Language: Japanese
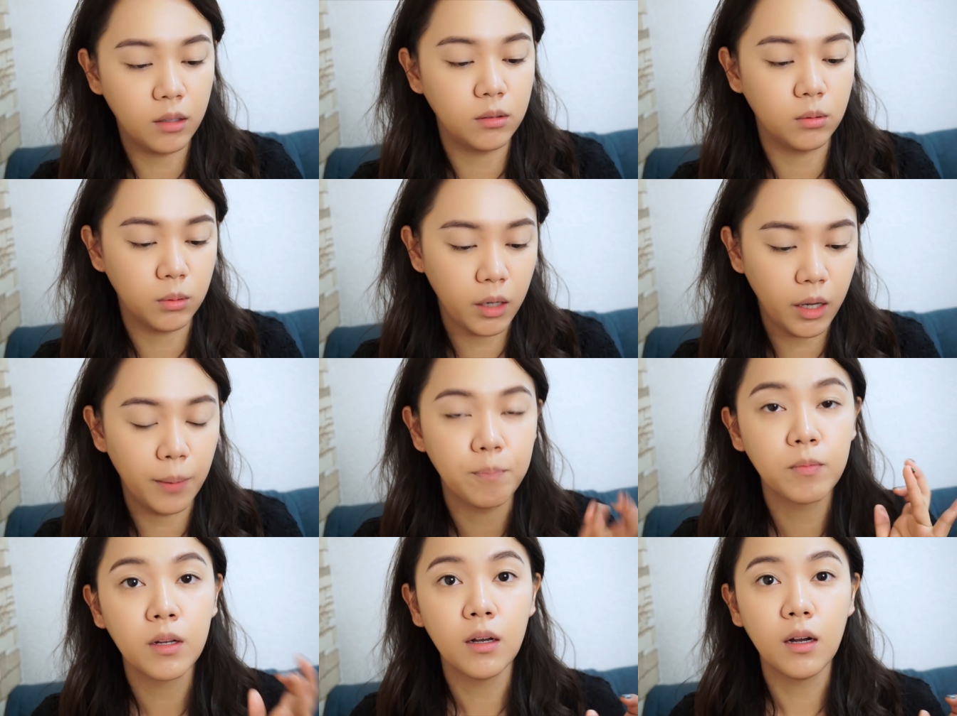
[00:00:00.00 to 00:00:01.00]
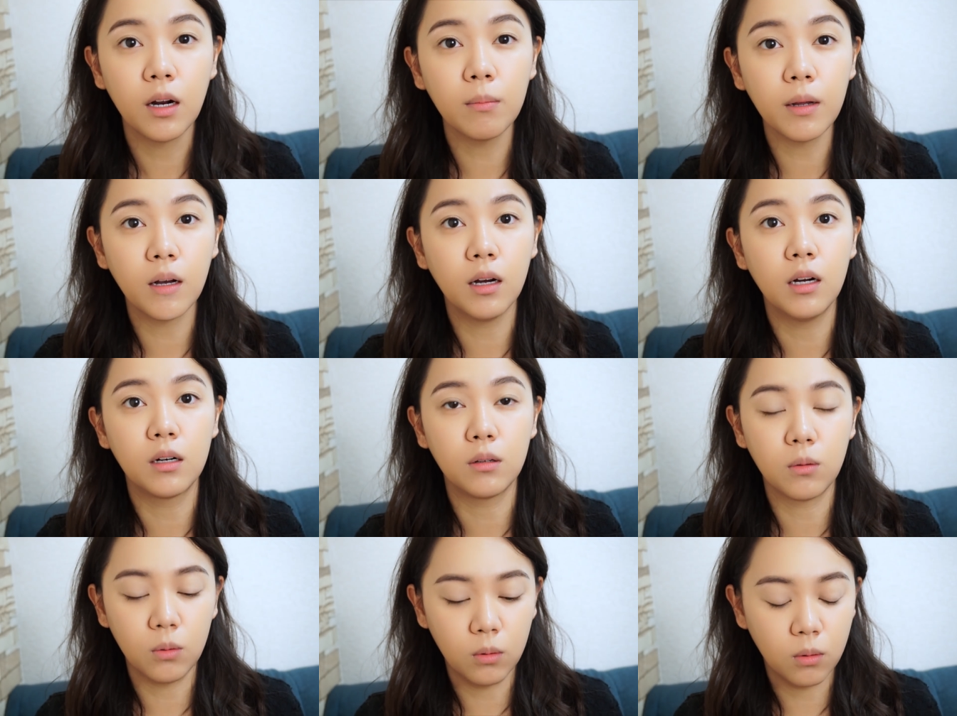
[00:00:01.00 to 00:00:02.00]
るのでラメがあ
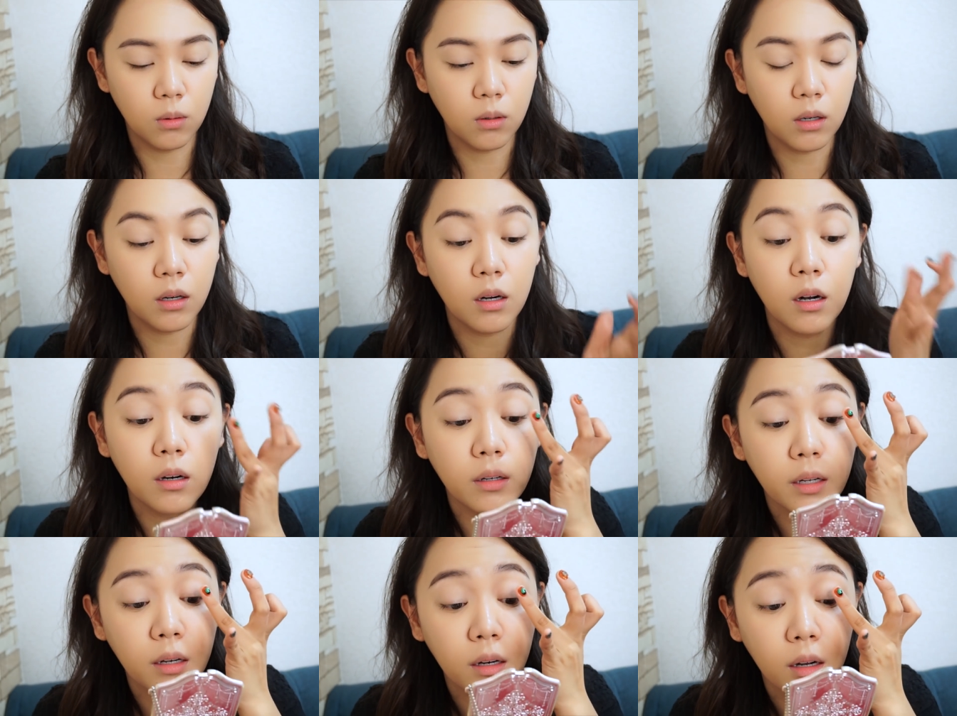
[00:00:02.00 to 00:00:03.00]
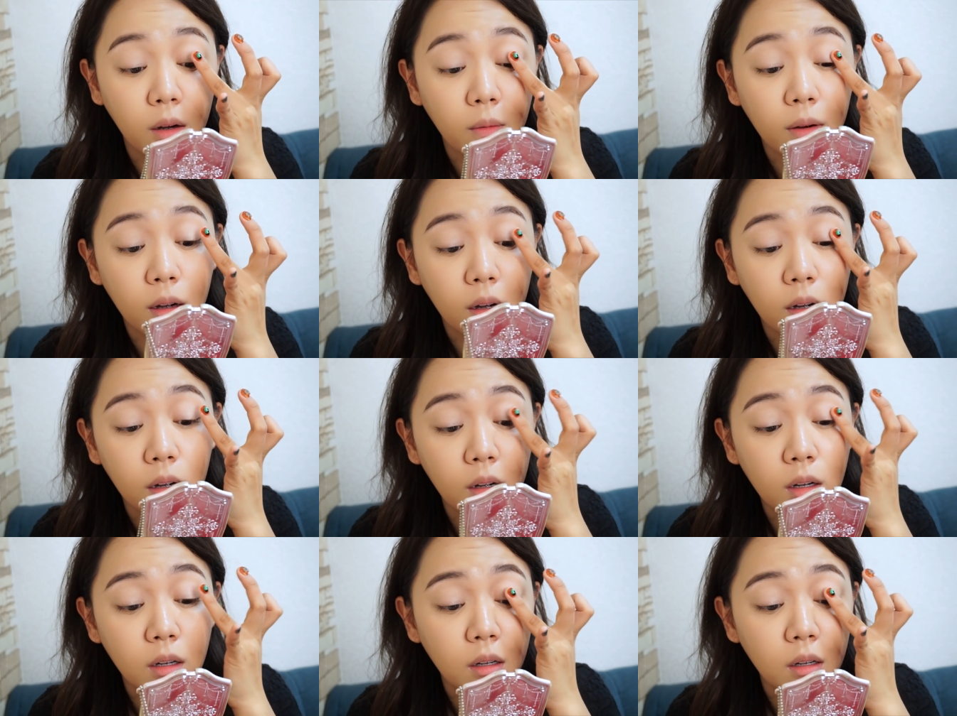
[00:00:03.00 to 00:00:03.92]
るこう明るいカラーは